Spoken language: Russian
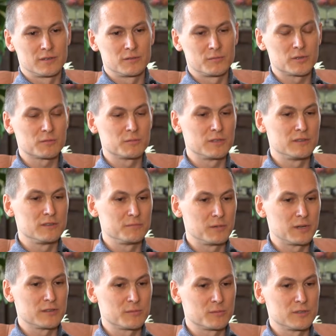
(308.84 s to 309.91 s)
Может быть, и
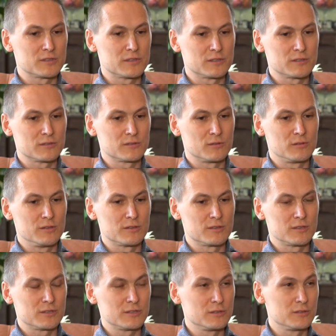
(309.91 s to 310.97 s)
поэтому не сложилась ее
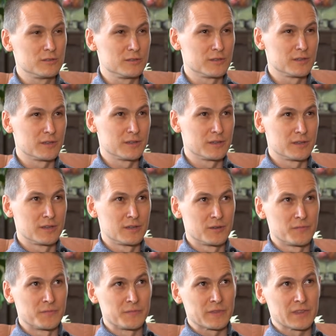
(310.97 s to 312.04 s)
личная жизнь.
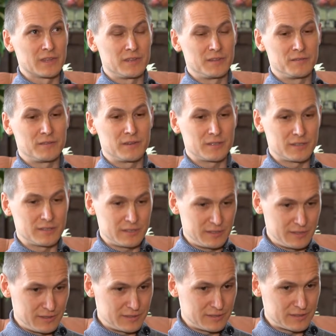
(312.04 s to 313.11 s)
И важно
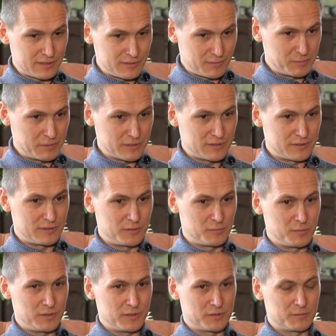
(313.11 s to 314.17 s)
следить за словами, когда с
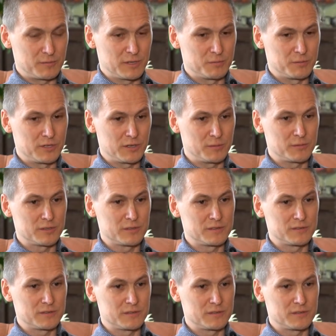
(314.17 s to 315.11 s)
детьми мы общаемся.